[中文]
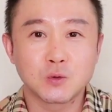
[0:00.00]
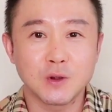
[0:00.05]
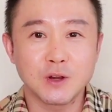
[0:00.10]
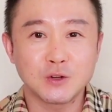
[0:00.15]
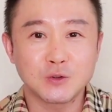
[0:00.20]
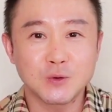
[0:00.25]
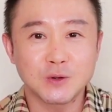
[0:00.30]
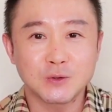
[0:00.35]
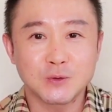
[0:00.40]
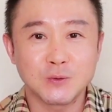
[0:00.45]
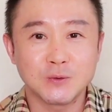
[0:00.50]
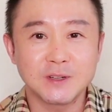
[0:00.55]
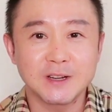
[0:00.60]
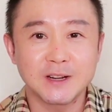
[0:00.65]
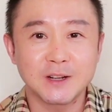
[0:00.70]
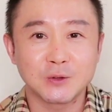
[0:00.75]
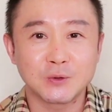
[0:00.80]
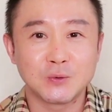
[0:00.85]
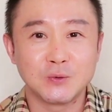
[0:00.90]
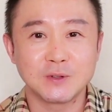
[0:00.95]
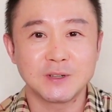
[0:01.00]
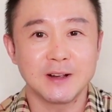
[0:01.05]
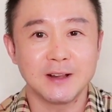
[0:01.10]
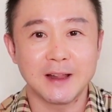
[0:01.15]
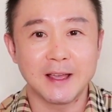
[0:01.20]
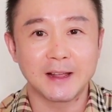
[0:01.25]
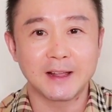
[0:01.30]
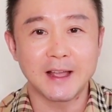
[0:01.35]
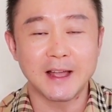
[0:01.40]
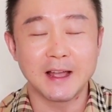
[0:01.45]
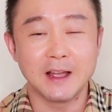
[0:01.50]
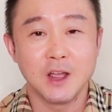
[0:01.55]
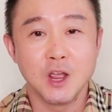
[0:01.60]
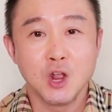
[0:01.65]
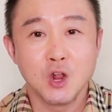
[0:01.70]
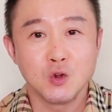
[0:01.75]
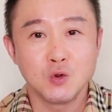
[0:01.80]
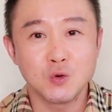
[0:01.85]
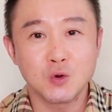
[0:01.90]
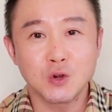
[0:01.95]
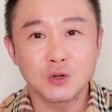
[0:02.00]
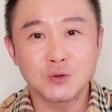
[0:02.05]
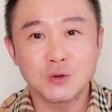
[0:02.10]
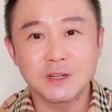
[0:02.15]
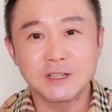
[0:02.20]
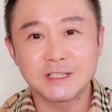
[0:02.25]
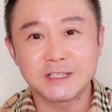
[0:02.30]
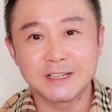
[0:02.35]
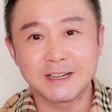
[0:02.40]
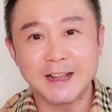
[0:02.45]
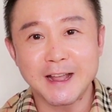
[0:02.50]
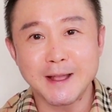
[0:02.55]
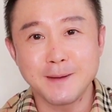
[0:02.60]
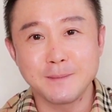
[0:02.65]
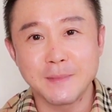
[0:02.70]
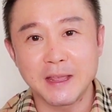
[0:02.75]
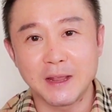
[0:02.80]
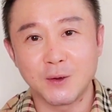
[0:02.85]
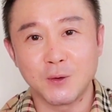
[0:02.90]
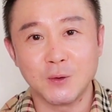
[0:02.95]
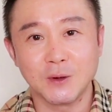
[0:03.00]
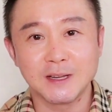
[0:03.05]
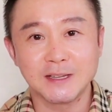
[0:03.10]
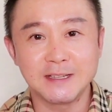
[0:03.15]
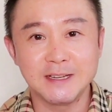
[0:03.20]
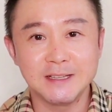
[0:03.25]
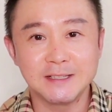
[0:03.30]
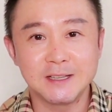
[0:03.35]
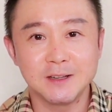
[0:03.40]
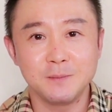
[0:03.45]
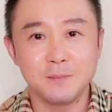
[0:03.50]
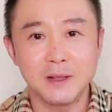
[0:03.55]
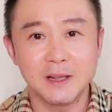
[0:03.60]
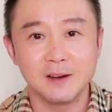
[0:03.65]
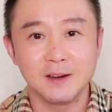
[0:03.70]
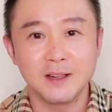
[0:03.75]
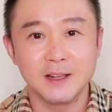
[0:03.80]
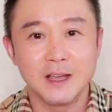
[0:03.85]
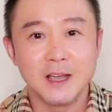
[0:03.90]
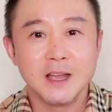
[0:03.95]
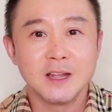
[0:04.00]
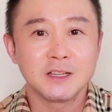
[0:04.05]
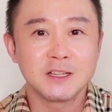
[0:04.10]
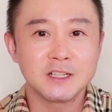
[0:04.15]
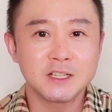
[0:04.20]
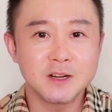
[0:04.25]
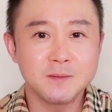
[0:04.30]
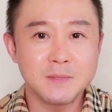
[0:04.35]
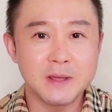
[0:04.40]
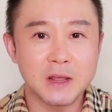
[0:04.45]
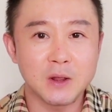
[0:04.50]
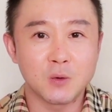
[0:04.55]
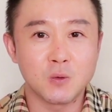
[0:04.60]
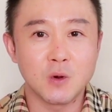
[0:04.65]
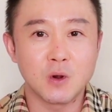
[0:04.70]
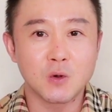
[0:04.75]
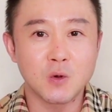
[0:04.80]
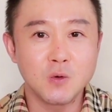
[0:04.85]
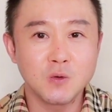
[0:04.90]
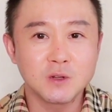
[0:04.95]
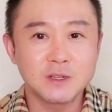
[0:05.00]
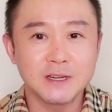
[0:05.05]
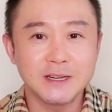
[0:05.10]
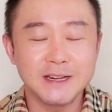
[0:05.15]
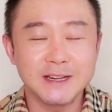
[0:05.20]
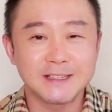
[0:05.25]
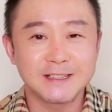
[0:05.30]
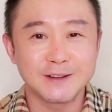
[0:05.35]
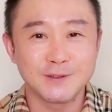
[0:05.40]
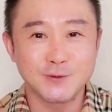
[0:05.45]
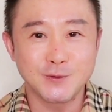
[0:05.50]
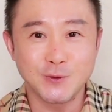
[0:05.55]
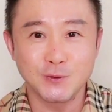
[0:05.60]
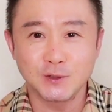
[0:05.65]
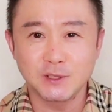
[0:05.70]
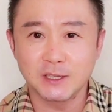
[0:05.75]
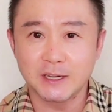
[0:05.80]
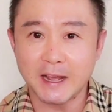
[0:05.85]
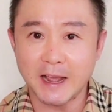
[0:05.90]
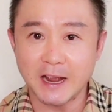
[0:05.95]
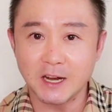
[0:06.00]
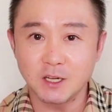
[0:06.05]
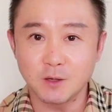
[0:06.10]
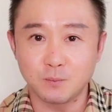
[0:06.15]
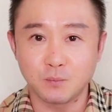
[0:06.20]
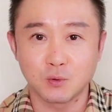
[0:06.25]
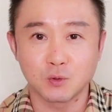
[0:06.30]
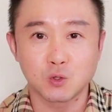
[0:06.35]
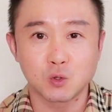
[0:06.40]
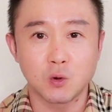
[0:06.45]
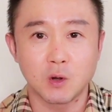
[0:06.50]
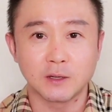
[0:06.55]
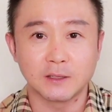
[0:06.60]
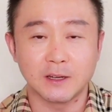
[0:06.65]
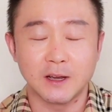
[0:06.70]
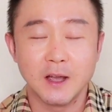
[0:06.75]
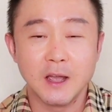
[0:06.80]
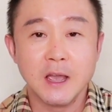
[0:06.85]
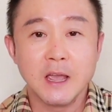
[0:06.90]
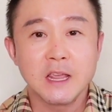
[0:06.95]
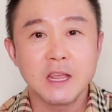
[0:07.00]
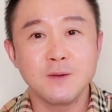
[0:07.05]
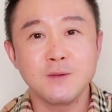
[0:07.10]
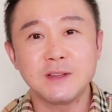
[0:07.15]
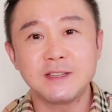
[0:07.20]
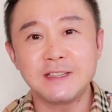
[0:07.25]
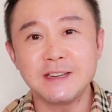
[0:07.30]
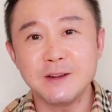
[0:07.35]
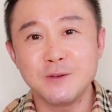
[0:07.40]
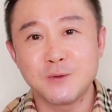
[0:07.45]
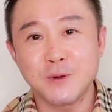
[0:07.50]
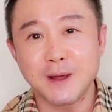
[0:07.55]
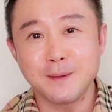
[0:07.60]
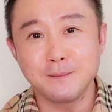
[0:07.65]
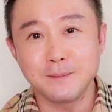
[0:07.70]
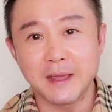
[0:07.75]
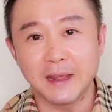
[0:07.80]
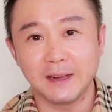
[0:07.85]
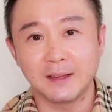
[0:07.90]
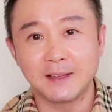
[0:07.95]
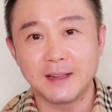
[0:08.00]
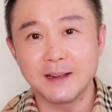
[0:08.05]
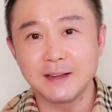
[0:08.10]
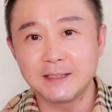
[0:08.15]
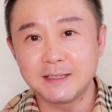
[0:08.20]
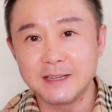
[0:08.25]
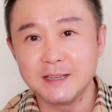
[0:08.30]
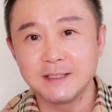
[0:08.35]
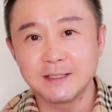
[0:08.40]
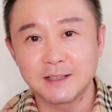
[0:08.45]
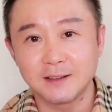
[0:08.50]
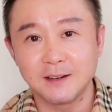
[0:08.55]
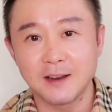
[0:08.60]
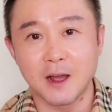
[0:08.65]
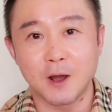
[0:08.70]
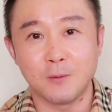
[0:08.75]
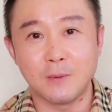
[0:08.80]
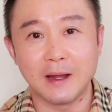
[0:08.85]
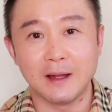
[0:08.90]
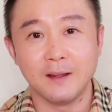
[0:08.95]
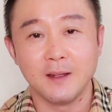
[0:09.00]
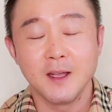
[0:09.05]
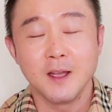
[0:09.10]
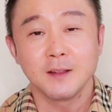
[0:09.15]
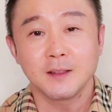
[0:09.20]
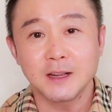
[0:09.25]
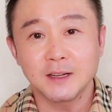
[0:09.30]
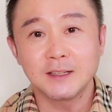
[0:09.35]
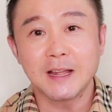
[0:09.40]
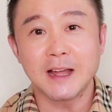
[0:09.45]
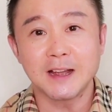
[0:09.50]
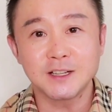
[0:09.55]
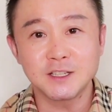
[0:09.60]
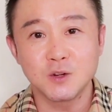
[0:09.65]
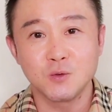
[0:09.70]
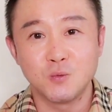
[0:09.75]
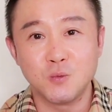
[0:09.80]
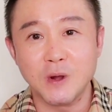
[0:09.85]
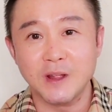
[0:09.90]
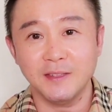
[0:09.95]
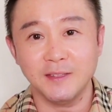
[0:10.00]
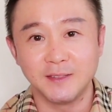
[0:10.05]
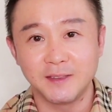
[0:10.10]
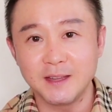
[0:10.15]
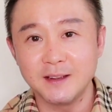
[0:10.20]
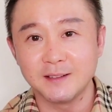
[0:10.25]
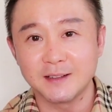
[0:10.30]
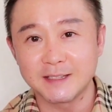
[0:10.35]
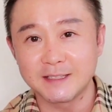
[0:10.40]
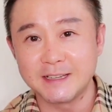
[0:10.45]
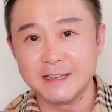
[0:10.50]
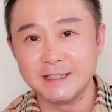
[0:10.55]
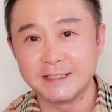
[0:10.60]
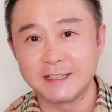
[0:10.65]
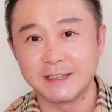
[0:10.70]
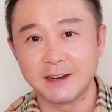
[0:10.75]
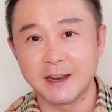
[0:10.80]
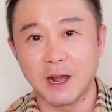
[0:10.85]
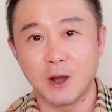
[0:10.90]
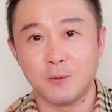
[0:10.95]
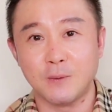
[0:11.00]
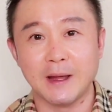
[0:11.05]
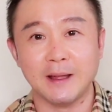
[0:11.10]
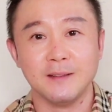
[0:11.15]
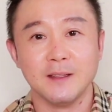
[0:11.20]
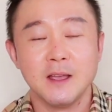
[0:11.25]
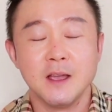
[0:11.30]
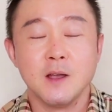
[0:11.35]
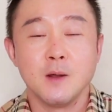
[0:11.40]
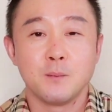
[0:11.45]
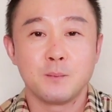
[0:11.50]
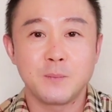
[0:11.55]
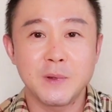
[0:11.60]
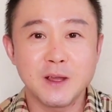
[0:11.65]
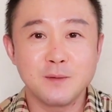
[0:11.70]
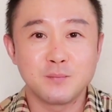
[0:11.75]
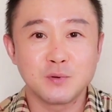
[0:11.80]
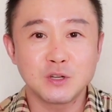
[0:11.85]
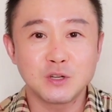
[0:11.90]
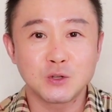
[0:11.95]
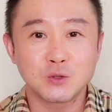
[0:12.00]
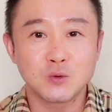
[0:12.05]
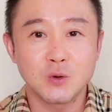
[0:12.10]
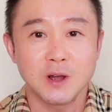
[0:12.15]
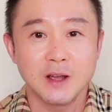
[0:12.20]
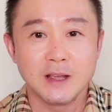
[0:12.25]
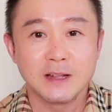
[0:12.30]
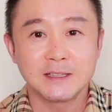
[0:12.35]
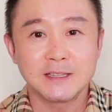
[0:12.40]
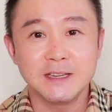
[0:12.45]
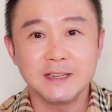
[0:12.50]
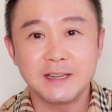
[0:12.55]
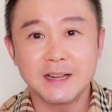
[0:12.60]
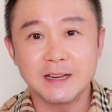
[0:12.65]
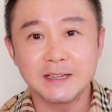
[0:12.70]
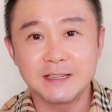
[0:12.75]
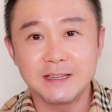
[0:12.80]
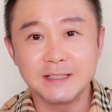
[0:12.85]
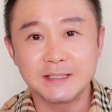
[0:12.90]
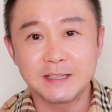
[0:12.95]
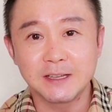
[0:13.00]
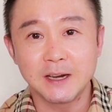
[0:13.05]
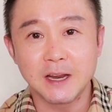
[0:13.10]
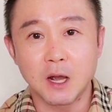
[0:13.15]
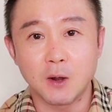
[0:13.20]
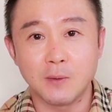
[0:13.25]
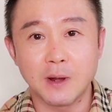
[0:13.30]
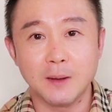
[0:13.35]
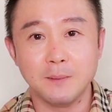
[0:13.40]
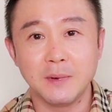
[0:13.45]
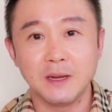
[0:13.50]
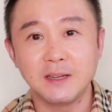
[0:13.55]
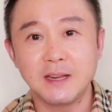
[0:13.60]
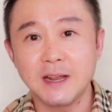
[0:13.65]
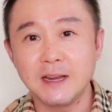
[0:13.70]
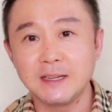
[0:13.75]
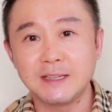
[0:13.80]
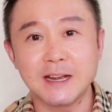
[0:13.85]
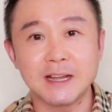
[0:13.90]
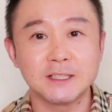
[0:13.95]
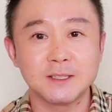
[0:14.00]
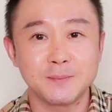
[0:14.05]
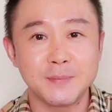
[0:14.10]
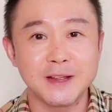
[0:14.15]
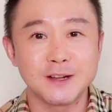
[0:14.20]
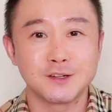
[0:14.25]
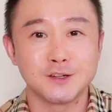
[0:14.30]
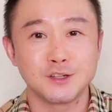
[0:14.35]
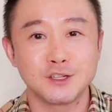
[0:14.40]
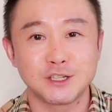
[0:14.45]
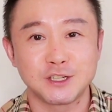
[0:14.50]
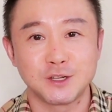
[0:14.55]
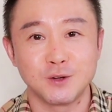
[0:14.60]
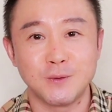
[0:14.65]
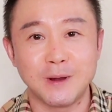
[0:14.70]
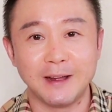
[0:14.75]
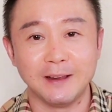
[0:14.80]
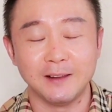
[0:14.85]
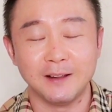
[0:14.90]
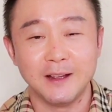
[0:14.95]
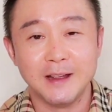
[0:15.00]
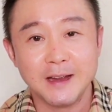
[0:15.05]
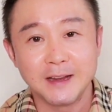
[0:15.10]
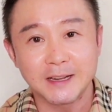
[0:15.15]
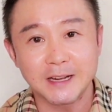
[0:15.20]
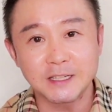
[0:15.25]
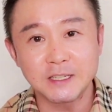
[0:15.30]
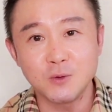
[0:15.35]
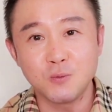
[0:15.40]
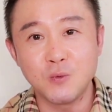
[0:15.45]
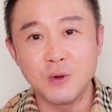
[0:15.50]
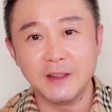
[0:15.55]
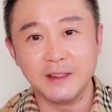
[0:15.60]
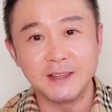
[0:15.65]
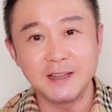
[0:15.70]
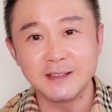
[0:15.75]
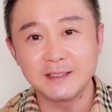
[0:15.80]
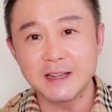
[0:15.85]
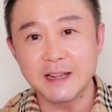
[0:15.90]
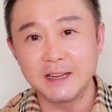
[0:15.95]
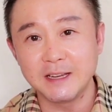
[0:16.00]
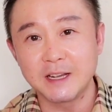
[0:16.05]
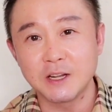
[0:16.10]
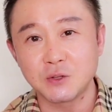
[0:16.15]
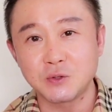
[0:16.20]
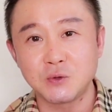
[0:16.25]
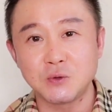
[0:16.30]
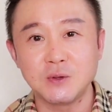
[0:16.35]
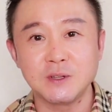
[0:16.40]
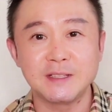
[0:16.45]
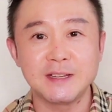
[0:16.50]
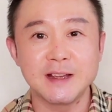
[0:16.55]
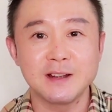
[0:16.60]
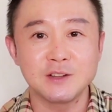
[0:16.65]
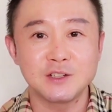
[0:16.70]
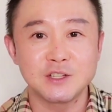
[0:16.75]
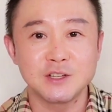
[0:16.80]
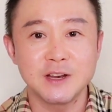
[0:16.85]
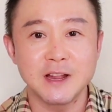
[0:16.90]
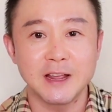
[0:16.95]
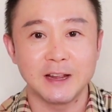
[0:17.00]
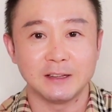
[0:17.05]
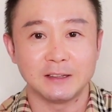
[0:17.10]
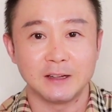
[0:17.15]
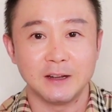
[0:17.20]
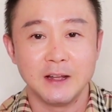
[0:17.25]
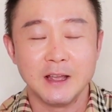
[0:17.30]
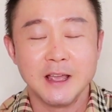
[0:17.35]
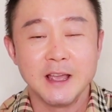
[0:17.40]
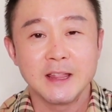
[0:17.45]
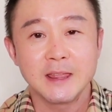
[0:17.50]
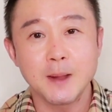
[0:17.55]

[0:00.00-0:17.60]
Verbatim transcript: 所以说从这个图上来看，如果说只看美国的新增病例，其实美国控制疫情控制的还是不错的，因为尽管每天新增两万，但它是稳定的新增两万，并不是说今天新增两万，明天一下子变成十万了，它是稳定在一个区间之内的。